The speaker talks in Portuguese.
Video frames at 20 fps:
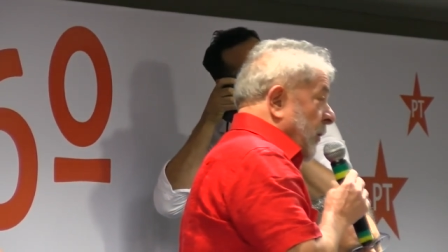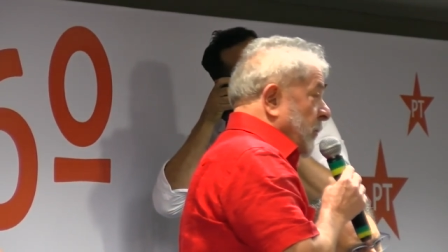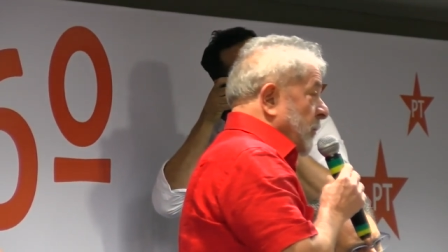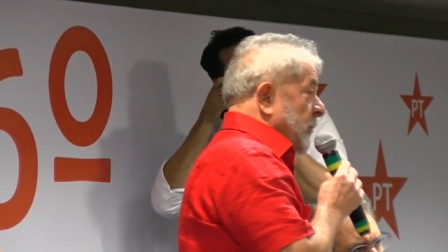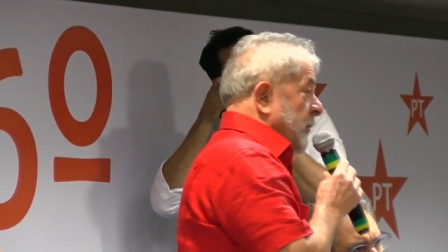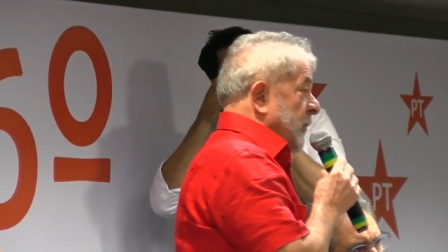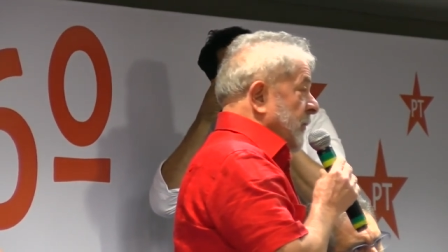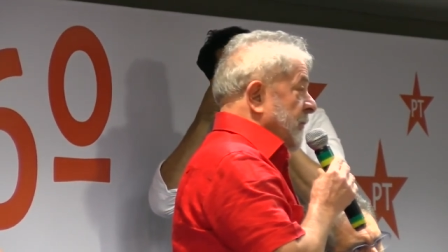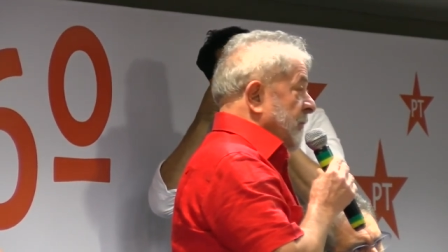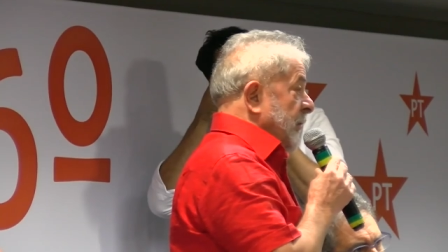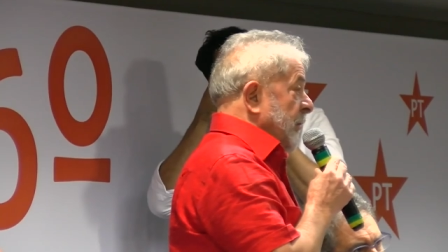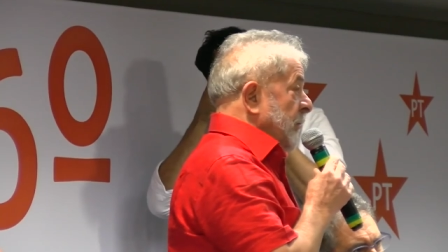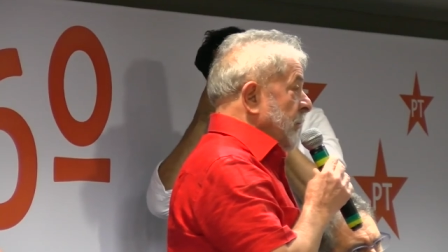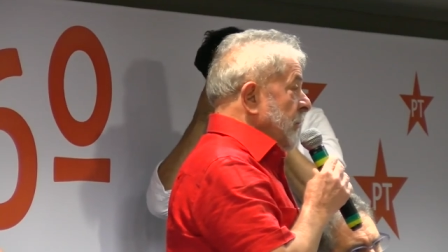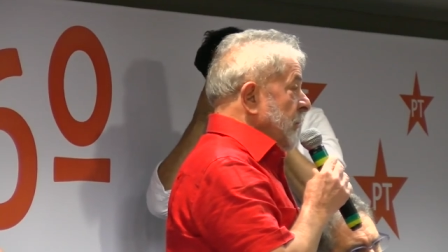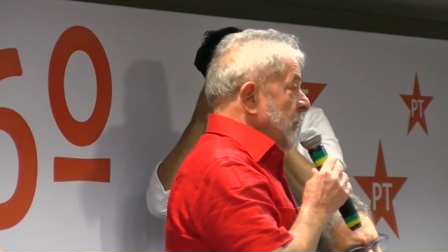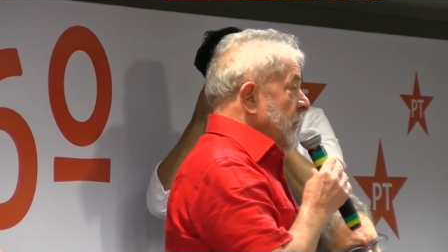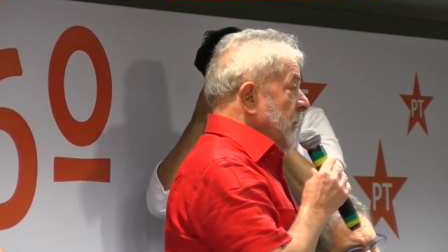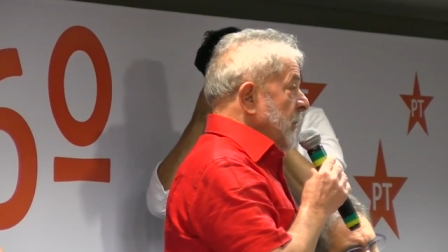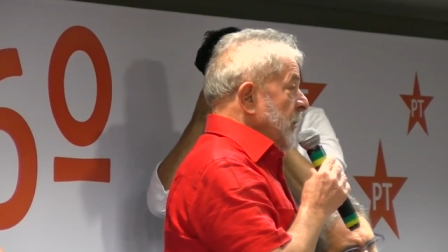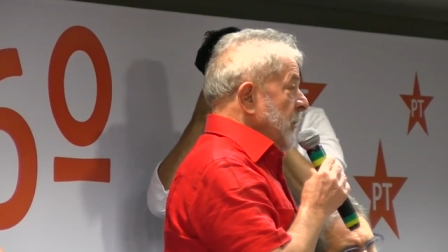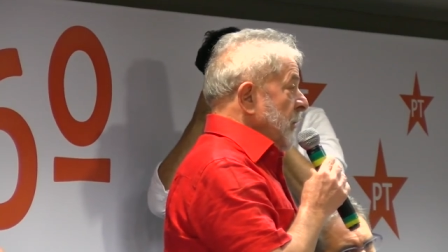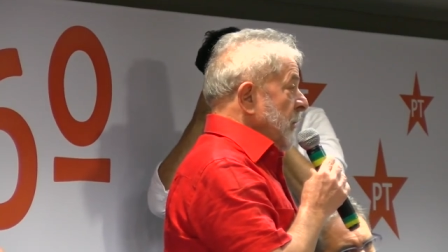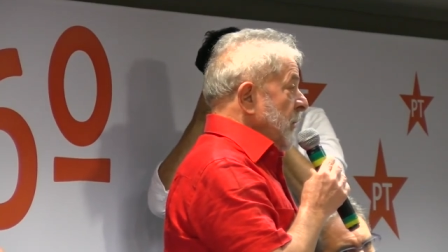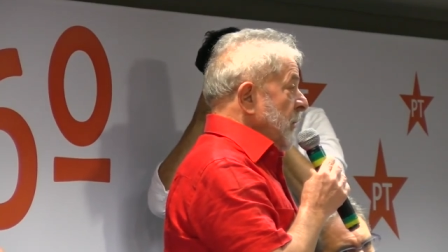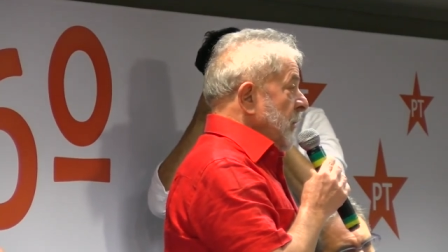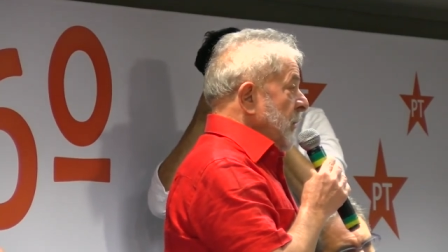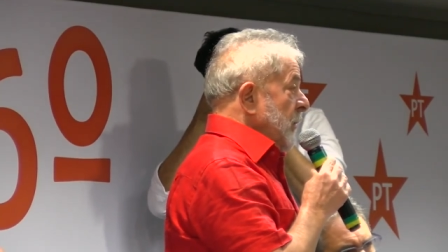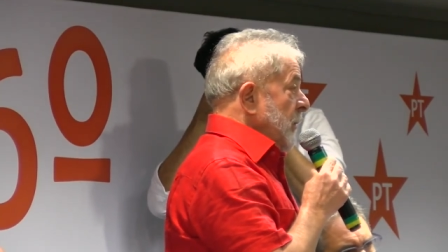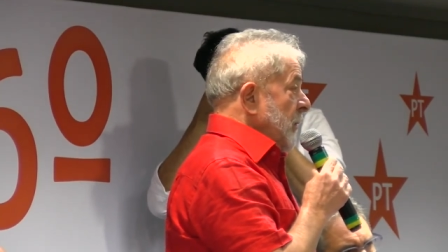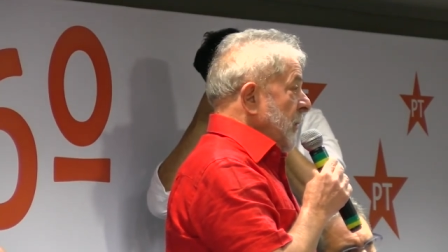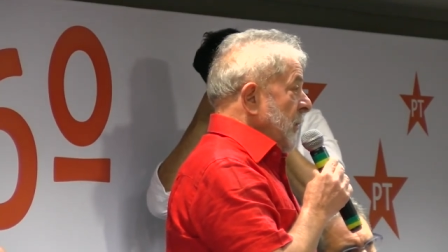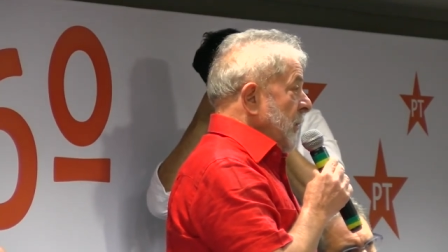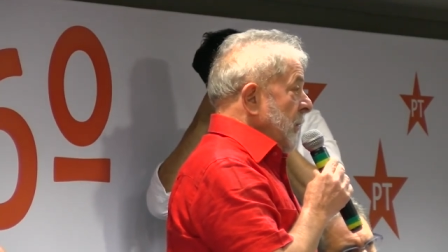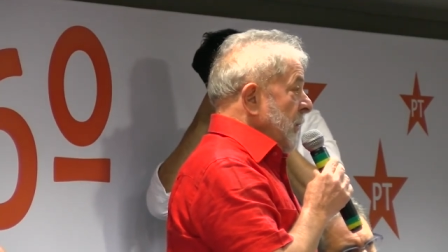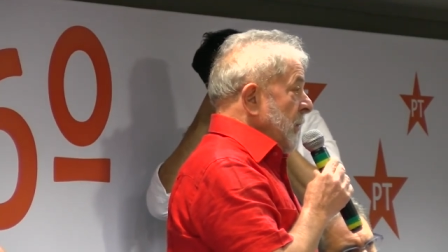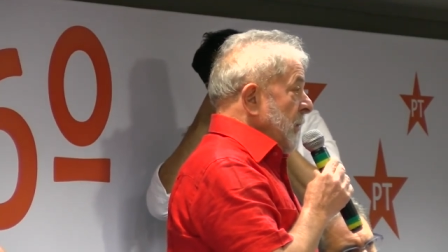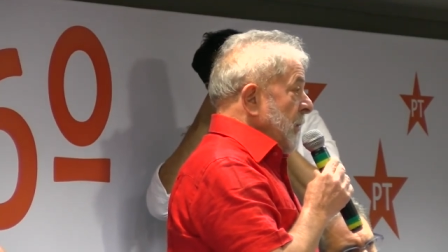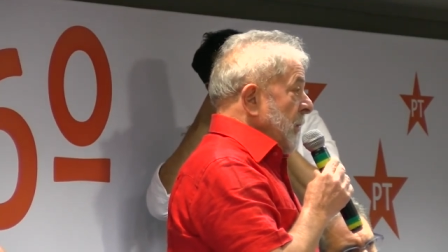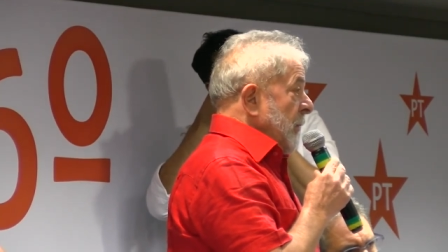aconteceu,
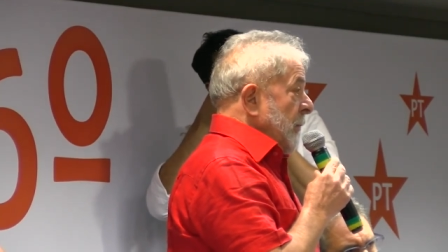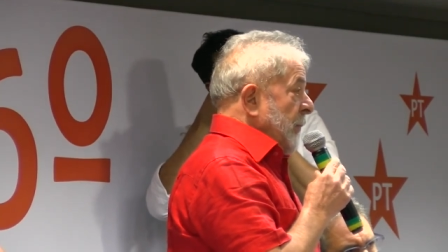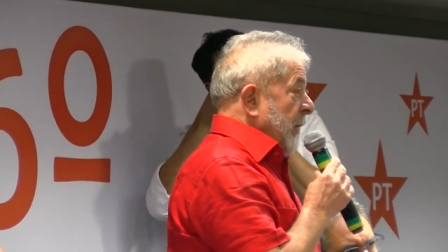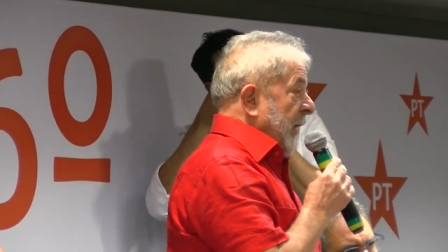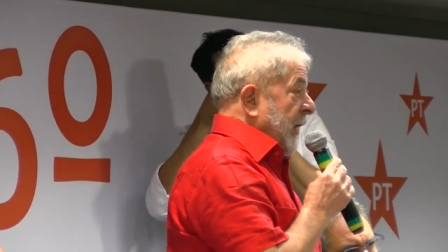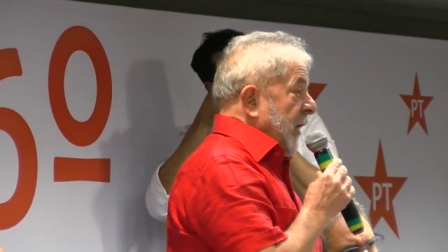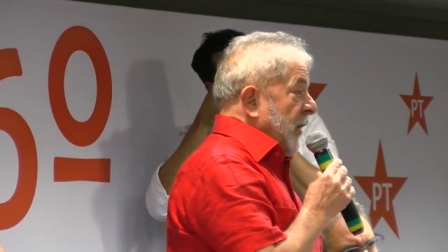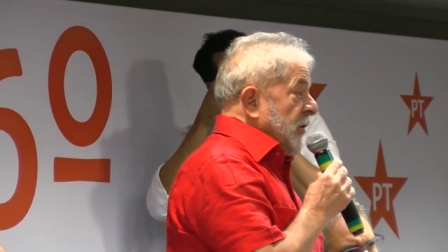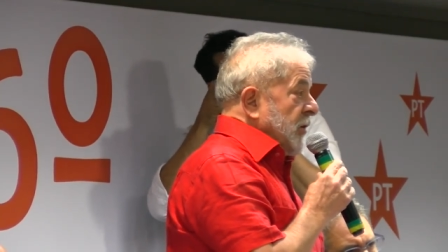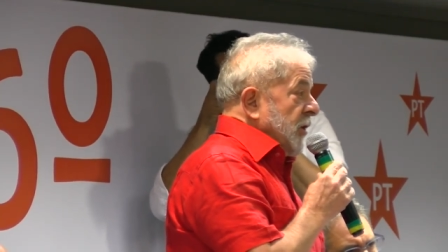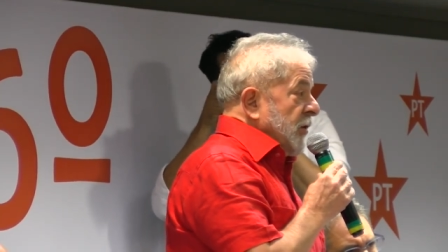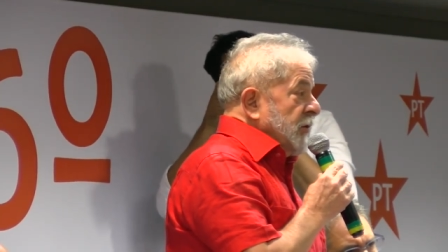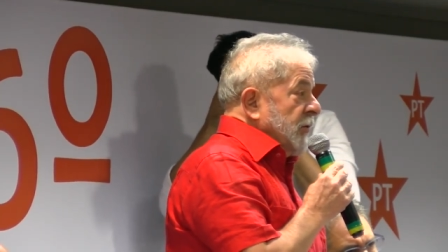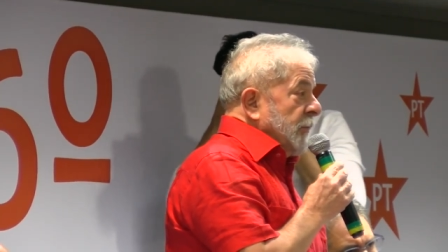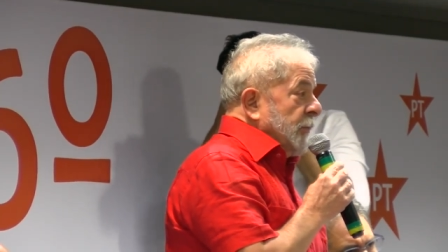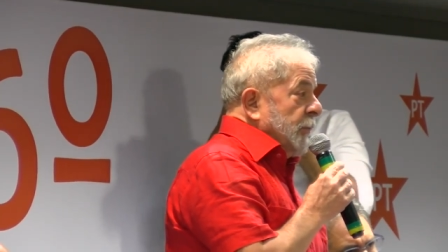para que a gente